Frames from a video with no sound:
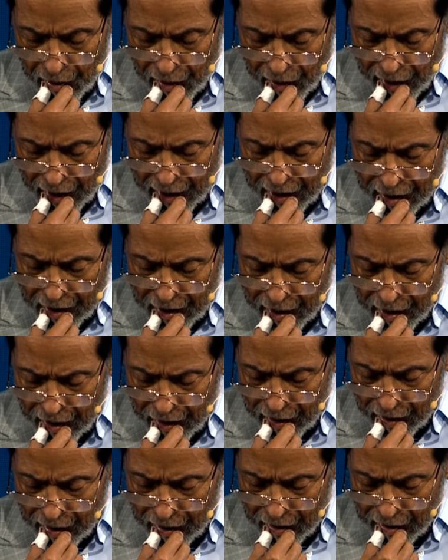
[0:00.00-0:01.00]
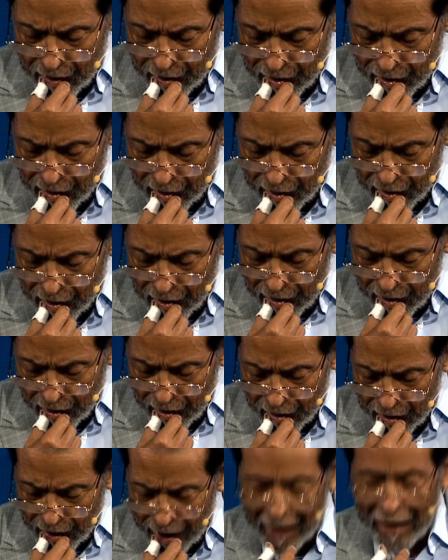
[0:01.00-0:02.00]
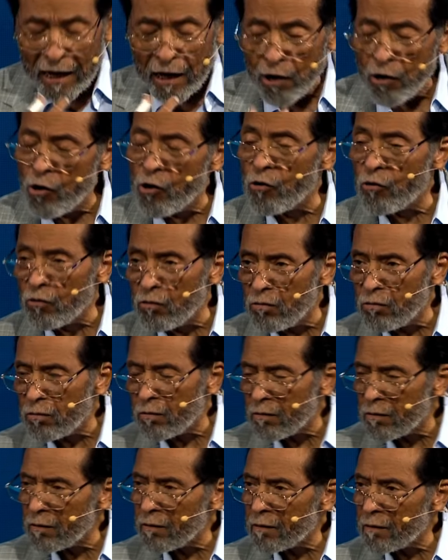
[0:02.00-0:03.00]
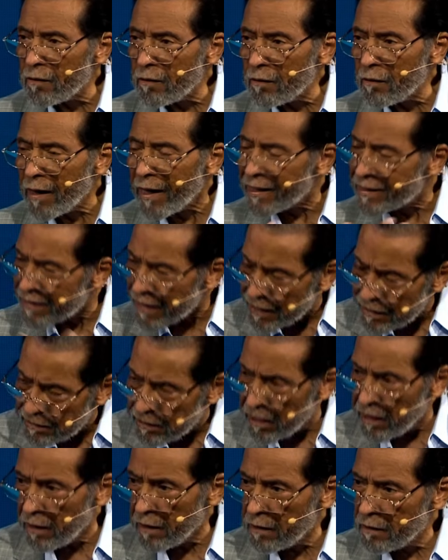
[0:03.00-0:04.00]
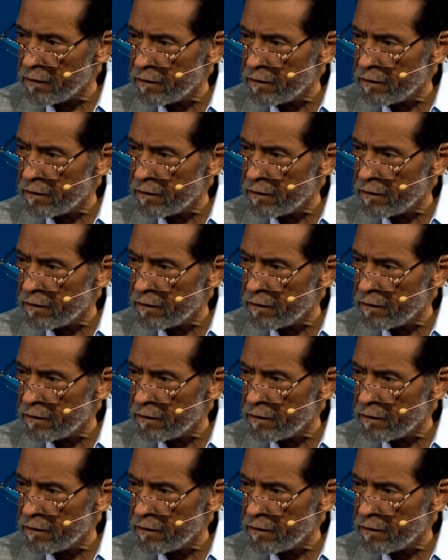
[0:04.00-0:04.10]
Es que el león está en ti.